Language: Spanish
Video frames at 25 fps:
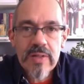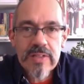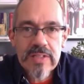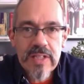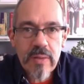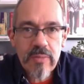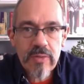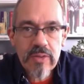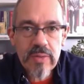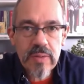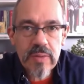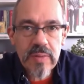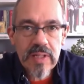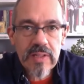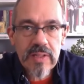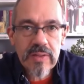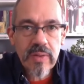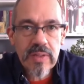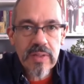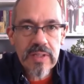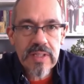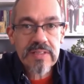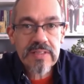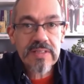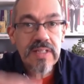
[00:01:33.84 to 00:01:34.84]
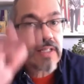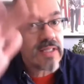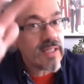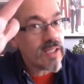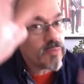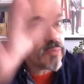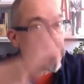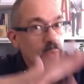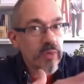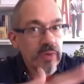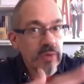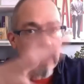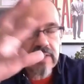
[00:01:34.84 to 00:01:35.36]
lo estamos viviendo en
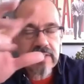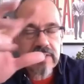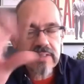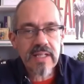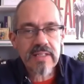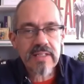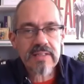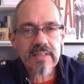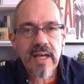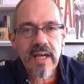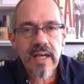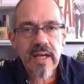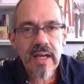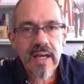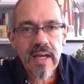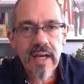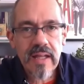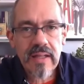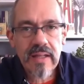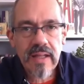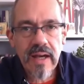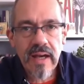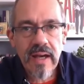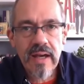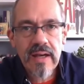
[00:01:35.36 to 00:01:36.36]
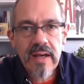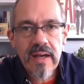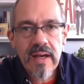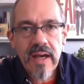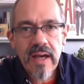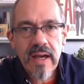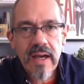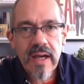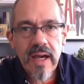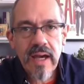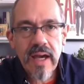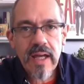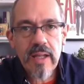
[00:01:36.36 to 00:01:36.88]
distintas potencias en cada,
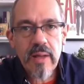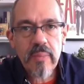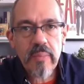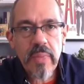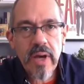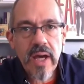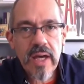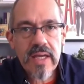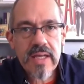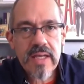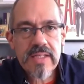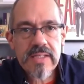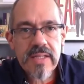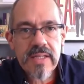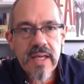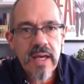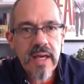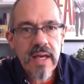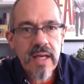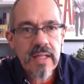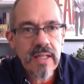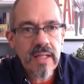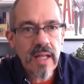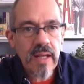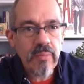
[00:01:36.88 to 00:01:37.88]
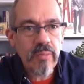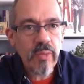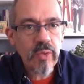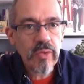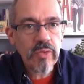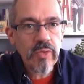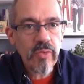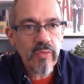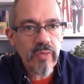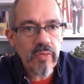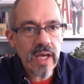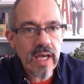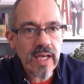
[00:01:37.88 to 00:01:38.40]
en cada país del
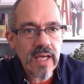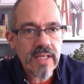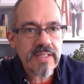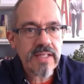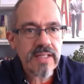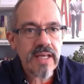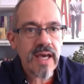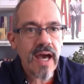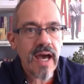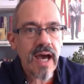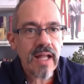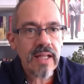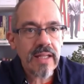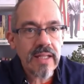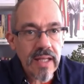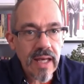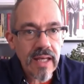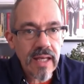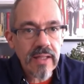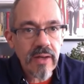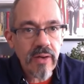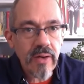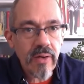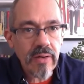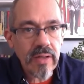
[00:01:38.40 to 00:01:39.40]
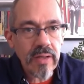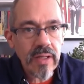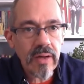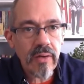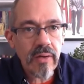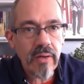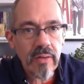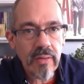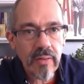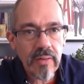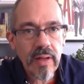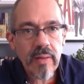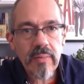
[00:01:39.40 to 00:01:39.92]
mundo. Fíjense, al día de hoy,
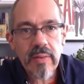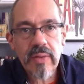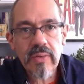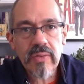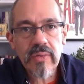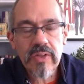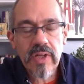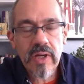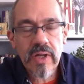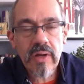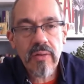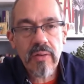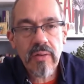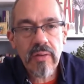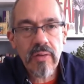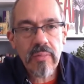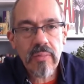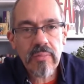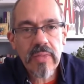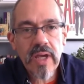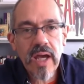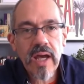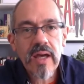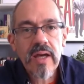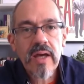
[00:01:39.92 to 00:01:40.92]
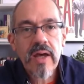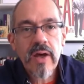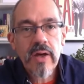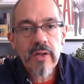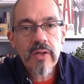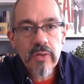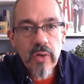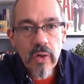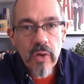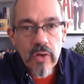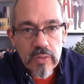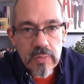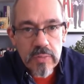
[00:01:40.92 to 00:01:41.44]
coronavirus en Colombia,
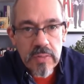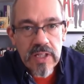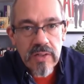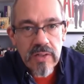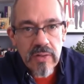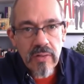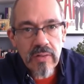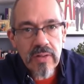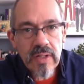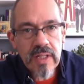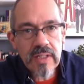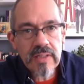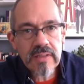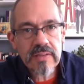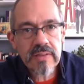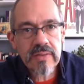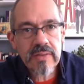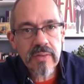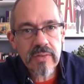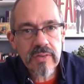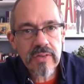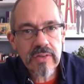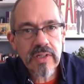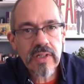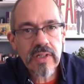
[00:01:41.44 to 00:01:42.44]
millones